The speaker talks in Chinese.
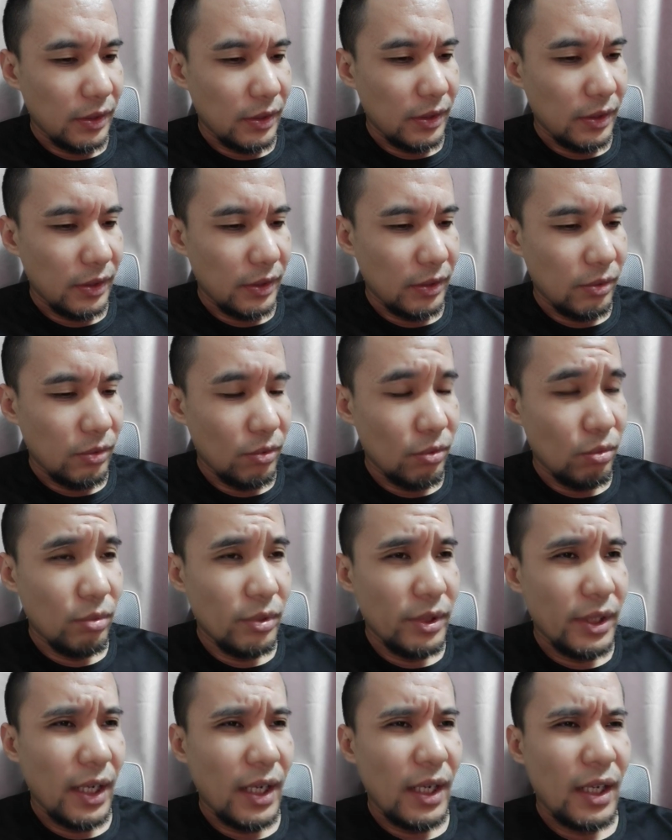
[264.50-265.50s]
就是儒
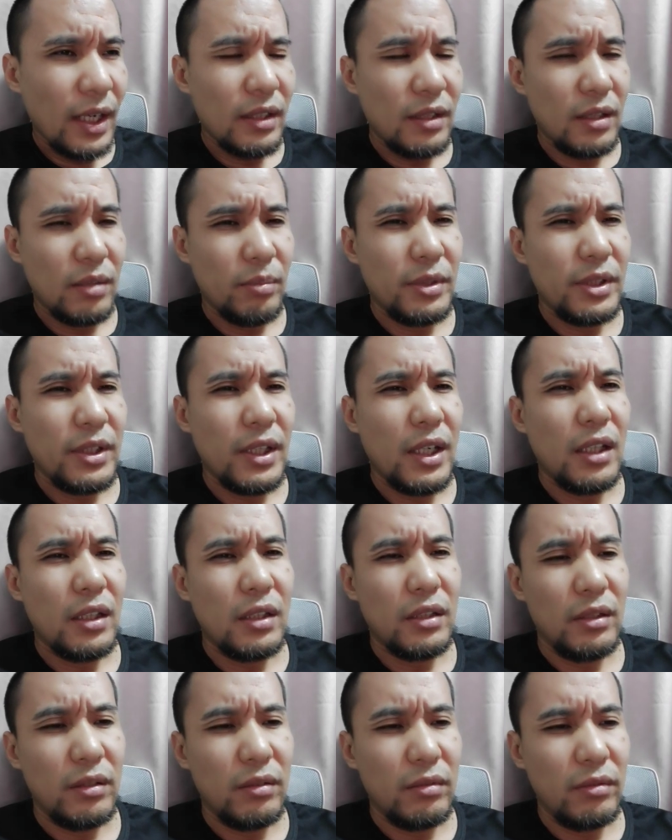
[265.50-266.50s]
家还是什么家的
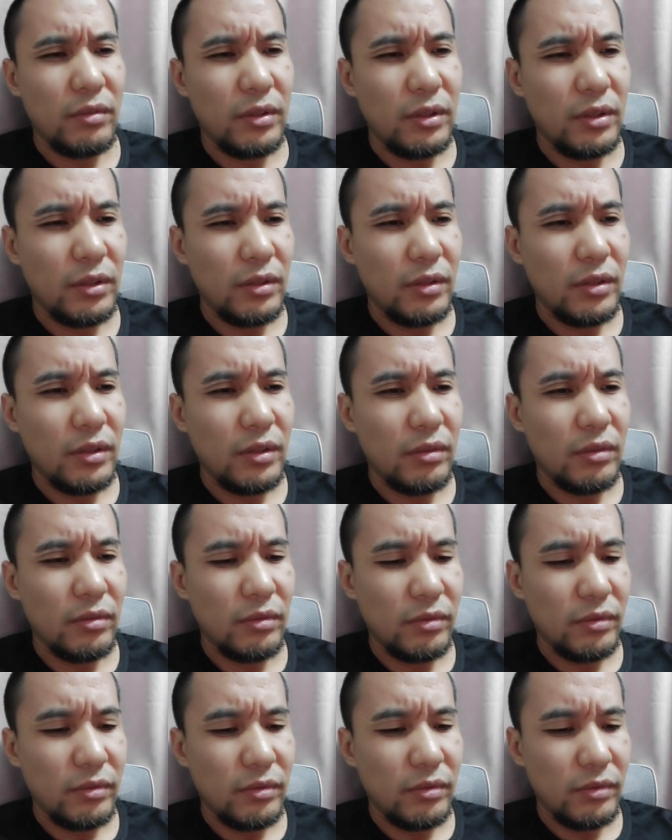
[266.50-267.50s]
这种，这种，
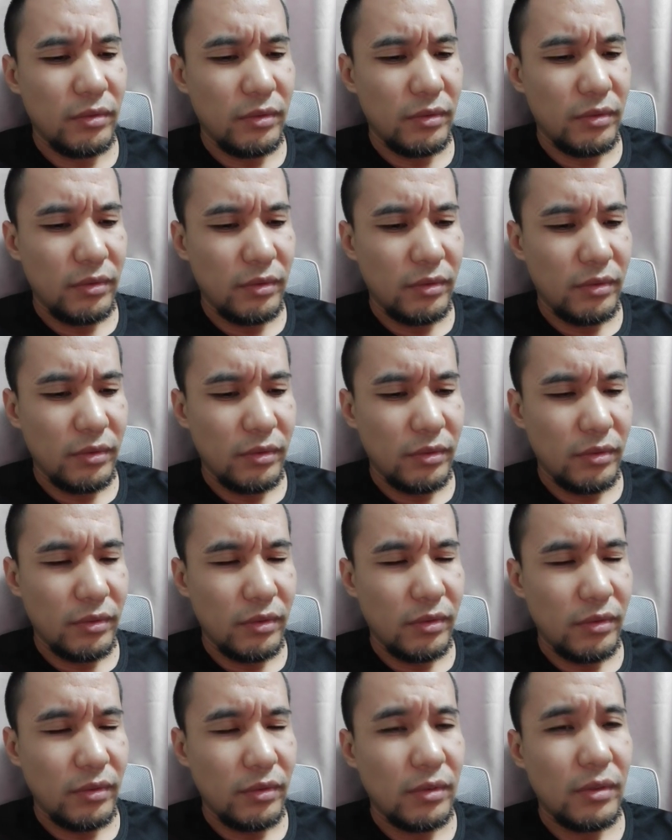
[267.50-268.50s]

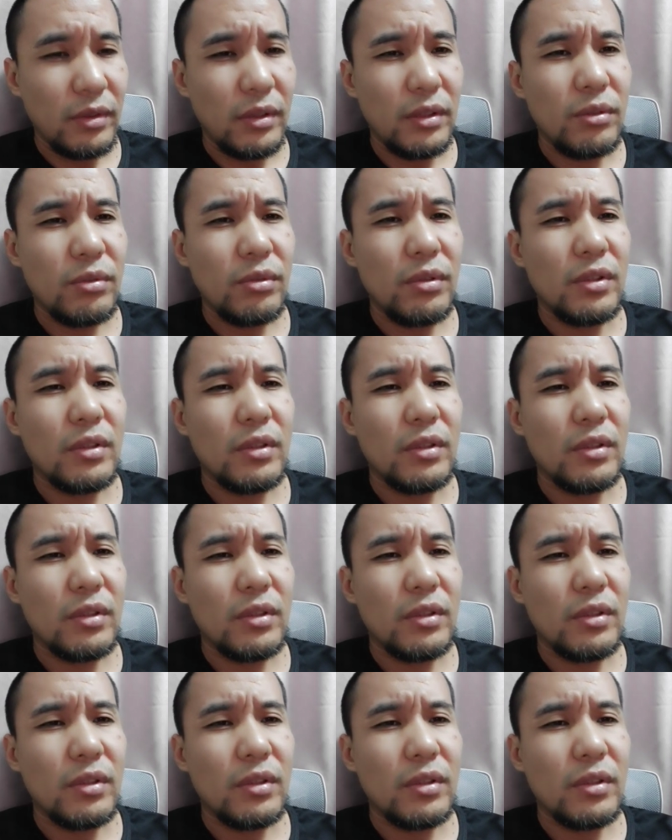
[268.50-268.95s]
说，